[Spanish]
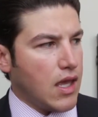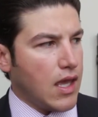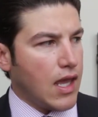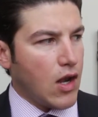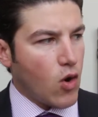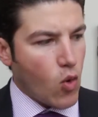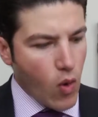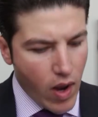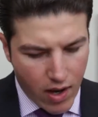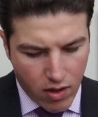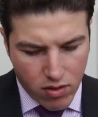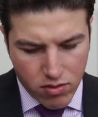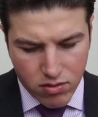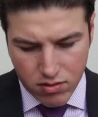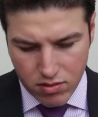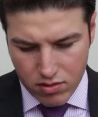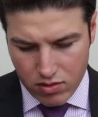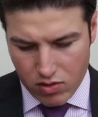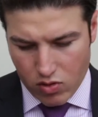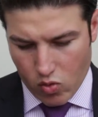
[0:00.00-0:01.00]
Y luego
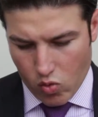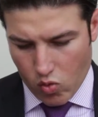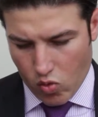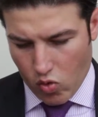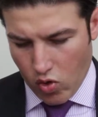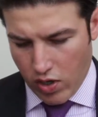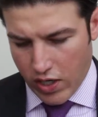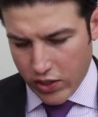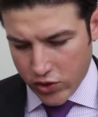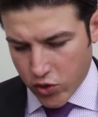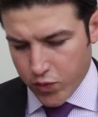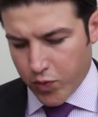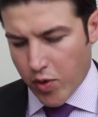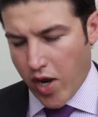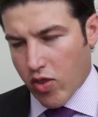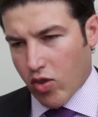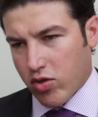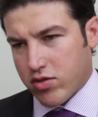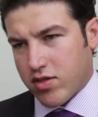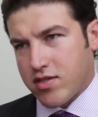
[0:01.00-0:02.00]
cuando esos
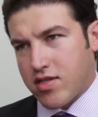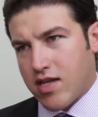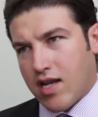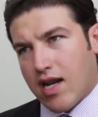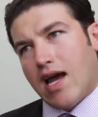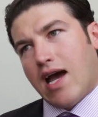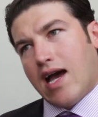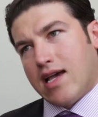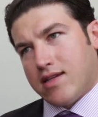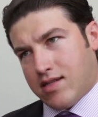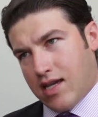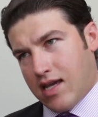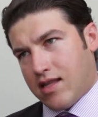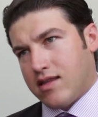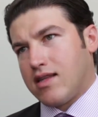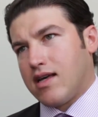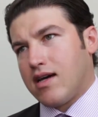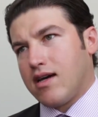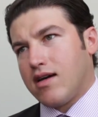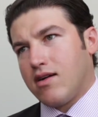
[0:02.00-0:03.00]
proyectos decir
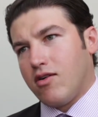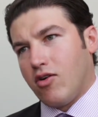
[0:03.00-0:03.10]
Hacienda,